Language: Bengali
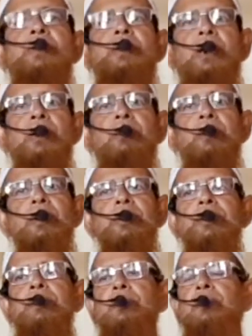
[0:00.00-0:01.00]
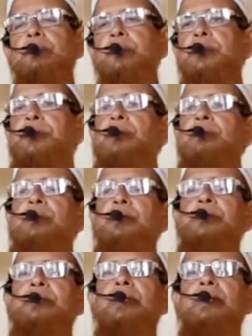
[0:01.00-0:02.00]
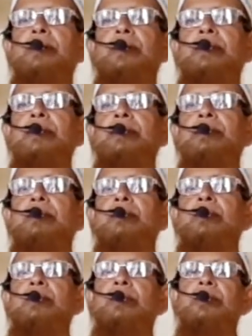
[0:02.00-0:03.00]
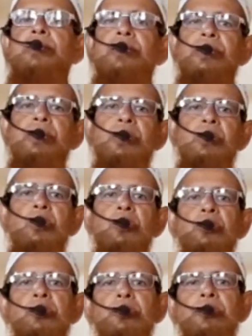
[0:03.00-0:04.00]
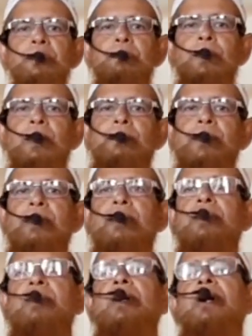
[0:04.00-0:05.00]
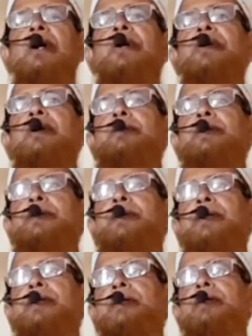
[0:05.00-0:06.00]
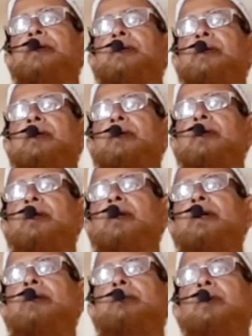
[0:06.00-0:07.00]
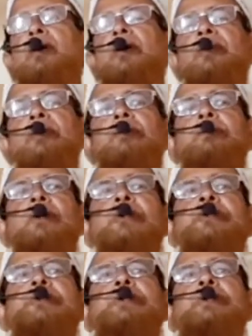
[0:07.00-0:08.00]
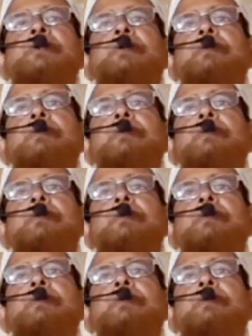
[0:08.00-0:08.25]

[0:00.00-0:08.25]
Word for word: জানুয়ারি যেমন প্রথম বছর হয় ঠিক অনুরূপভাবে আরবিতে এই মহরম মাসটির